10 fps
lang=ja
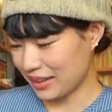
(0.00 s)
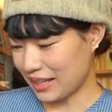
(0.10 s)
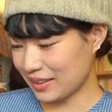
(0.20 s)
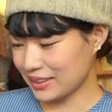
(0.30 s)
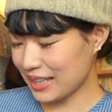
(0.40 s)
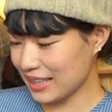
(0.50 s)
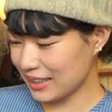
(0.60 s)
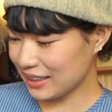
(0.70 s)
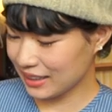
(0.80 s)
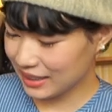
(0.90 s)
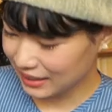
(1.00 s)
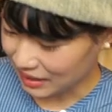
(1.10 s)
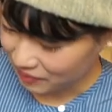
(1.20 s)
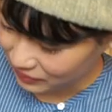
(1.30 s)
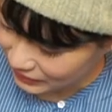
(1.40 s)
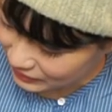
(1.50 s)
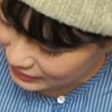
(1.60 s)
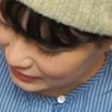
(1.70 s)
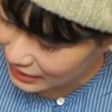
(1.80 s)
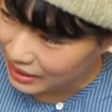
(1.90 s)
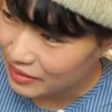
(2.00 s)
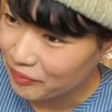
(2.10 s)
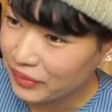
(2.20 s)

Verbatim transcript: たくさん入れていたこちら